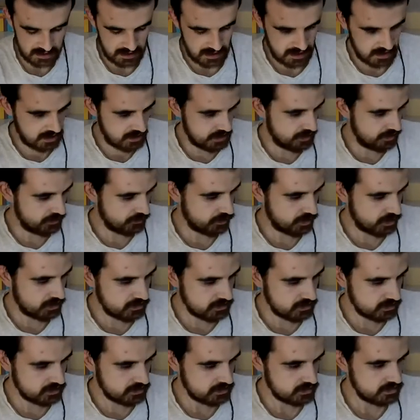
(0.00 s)
Y bueno,
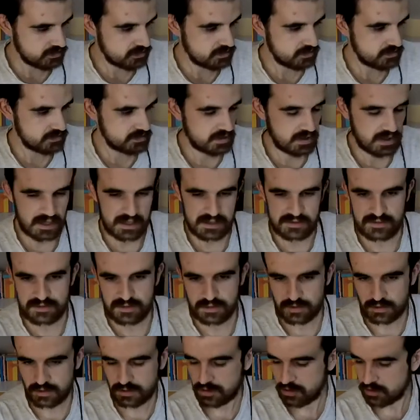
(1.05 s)

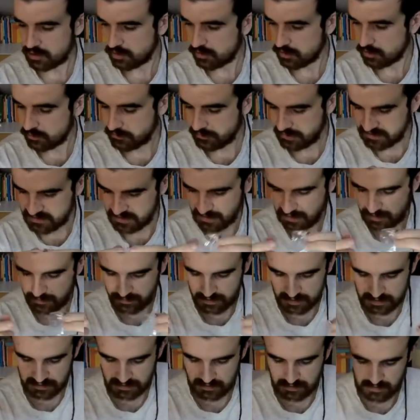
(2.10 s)
esto
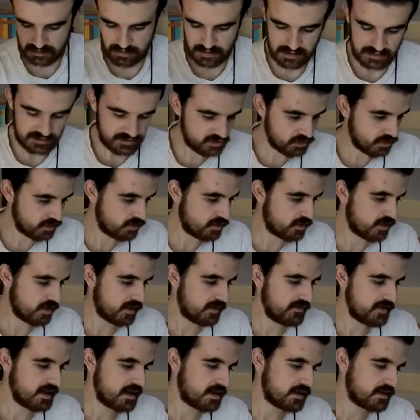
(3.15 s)
básicamente es todo lo
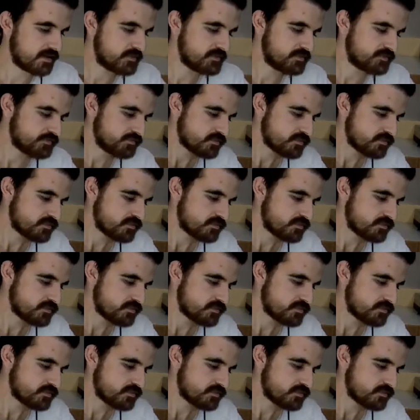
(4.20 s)
que viene.